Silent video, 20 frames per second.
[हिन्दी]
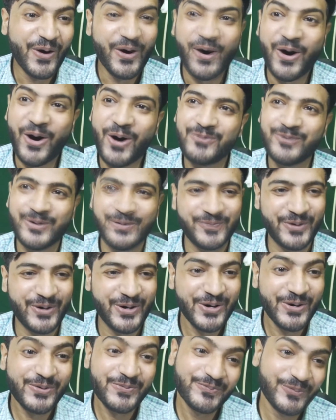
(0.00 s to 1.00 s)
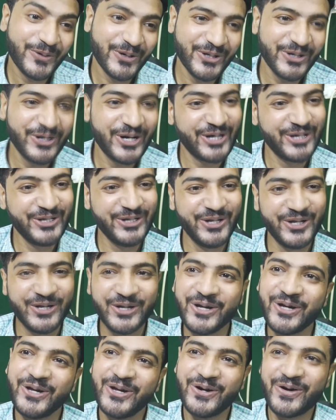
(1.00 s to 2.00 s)
हाँ पापा बड़ी गाड़ी
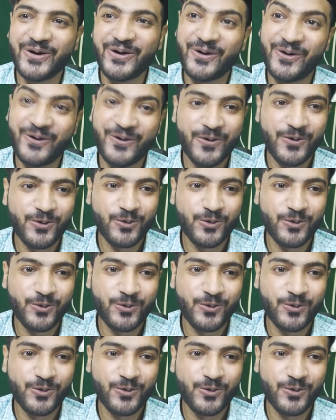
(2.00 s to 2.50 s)
लेंगे हाँ